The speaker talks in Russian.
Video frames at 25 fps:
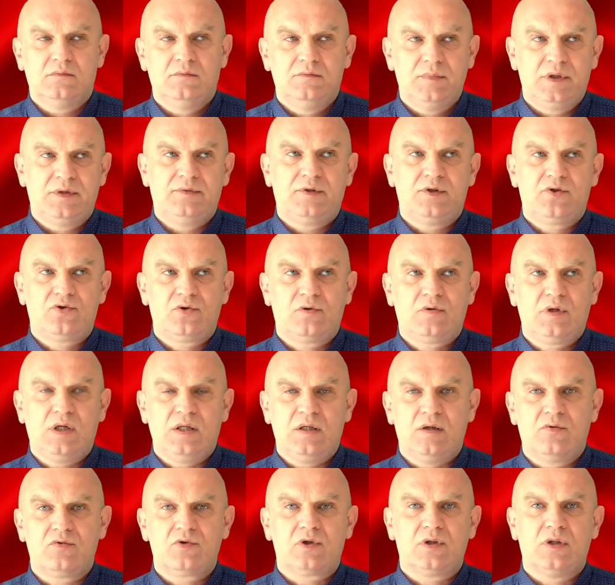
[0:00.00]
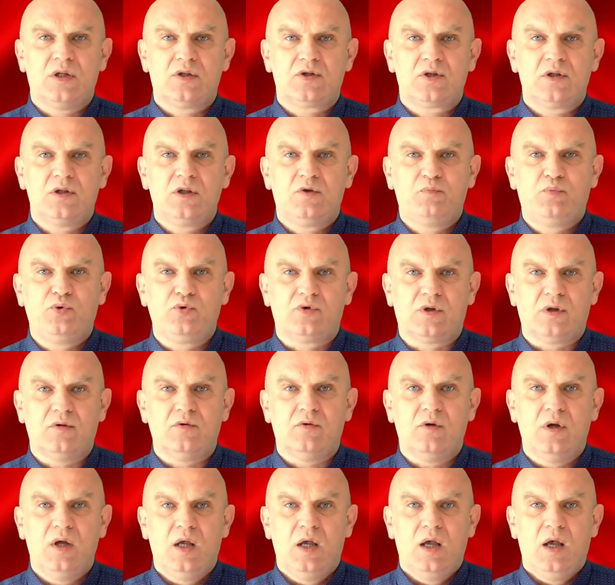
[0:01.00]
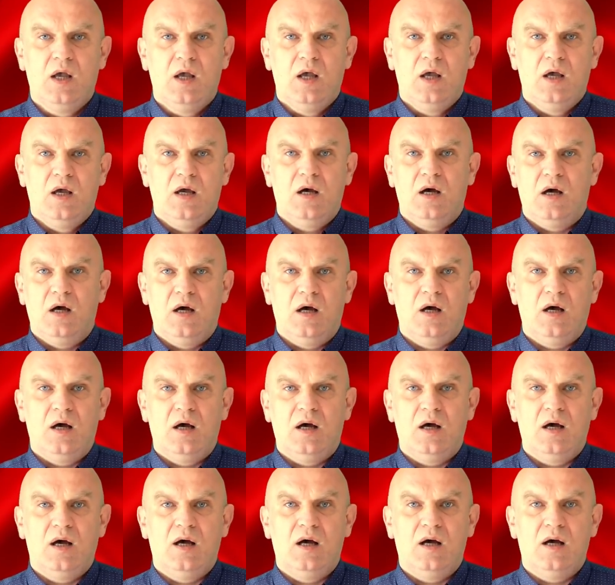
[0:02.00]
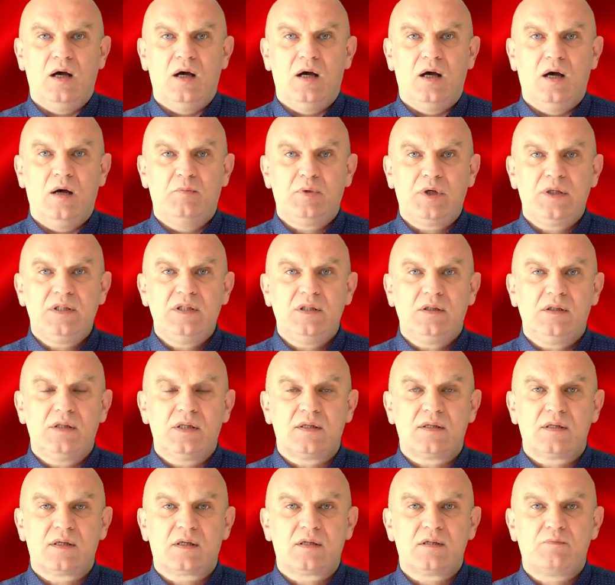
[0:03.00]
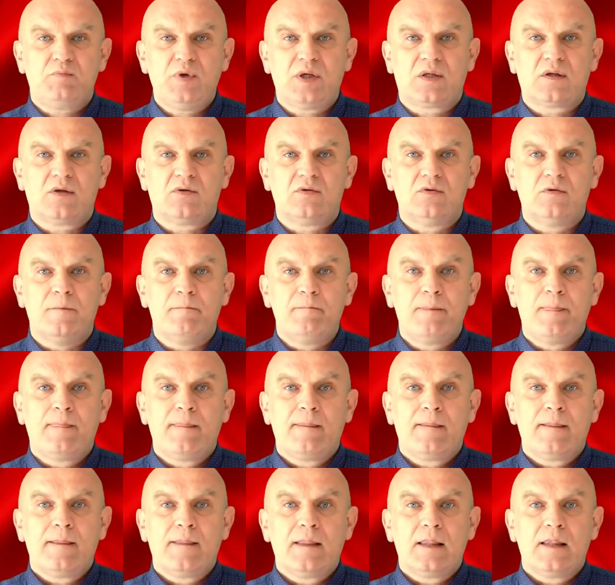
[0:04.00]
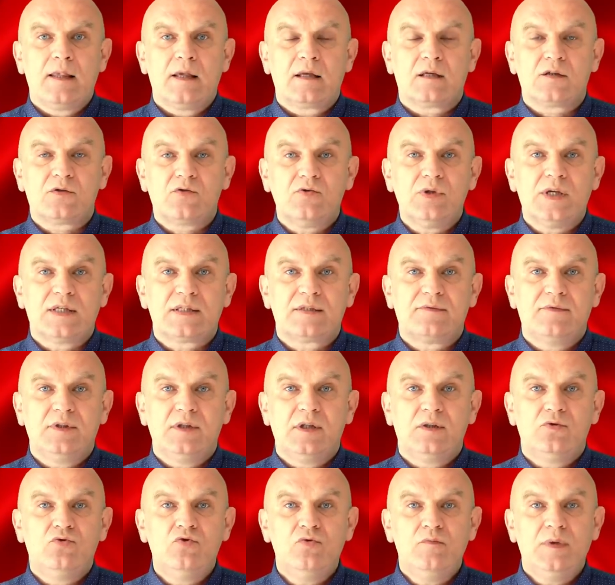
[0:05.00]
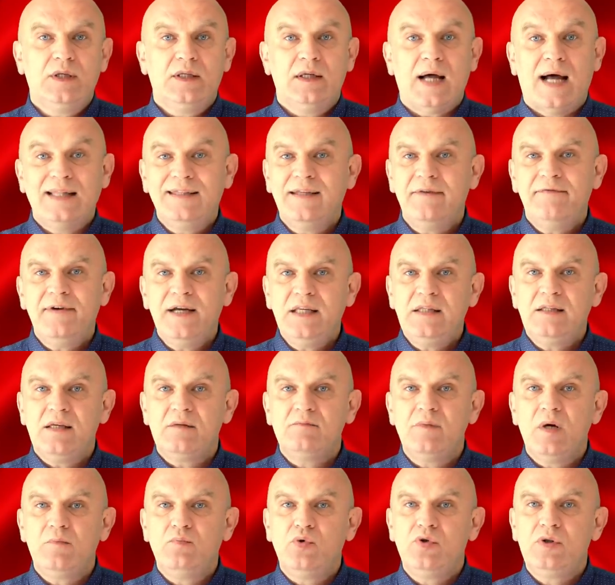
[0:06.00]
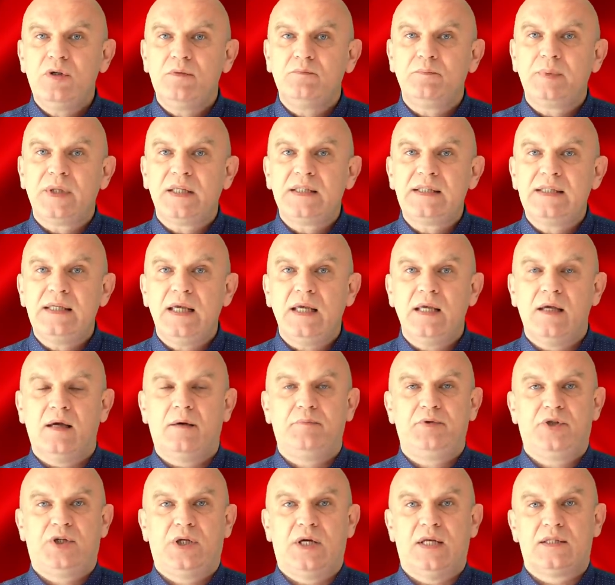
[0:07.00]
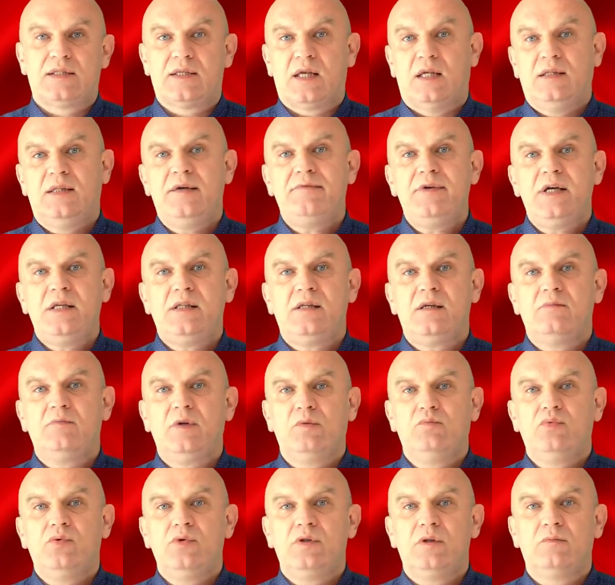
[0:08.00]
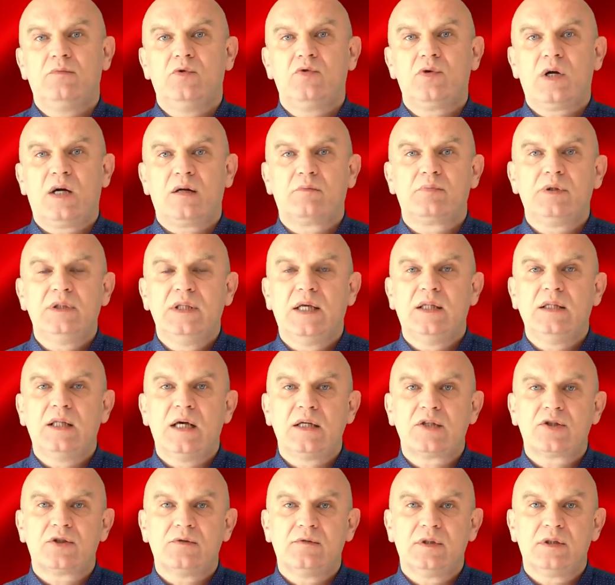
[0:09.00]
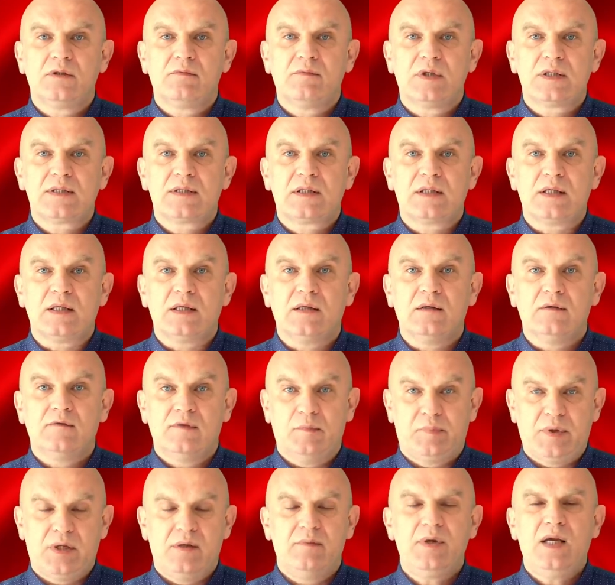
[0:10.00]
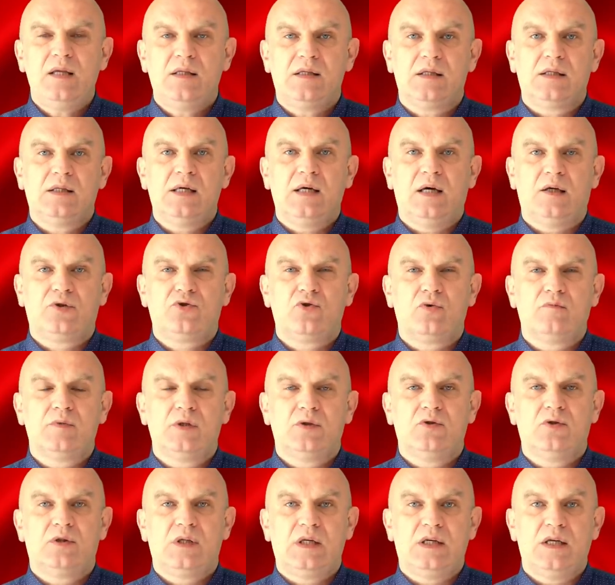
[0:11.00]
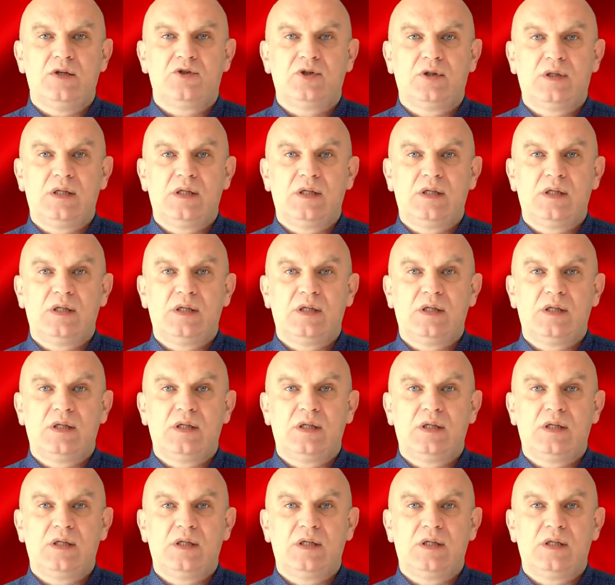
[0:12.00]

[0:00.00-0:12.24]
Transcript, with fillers: Медведчука, я уже даже их путаю, а, обратилась к спикеру Государственной Думы, а давайте мы будем плотнее общаться, а давайте мы будем, ну, как бы налаживать мосты. Вы понимаете, да, о чем идет речь?